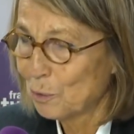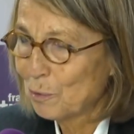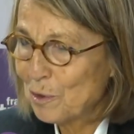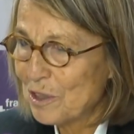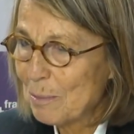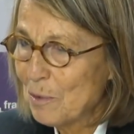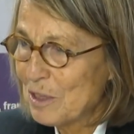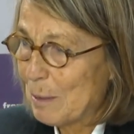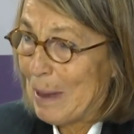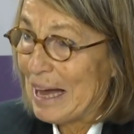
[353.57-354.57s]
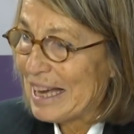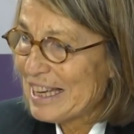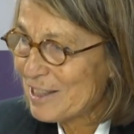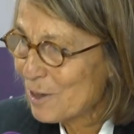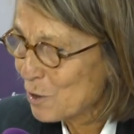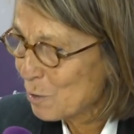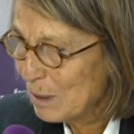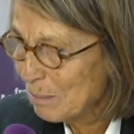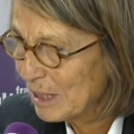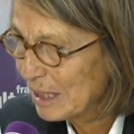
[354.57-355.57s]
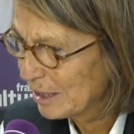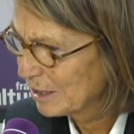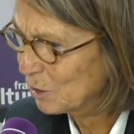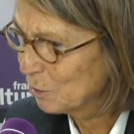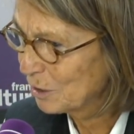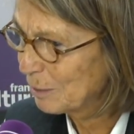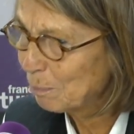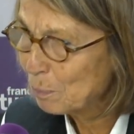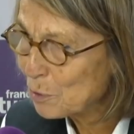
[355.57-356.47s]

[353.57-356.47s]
Donc forcément, c'est par essence même des gens qui,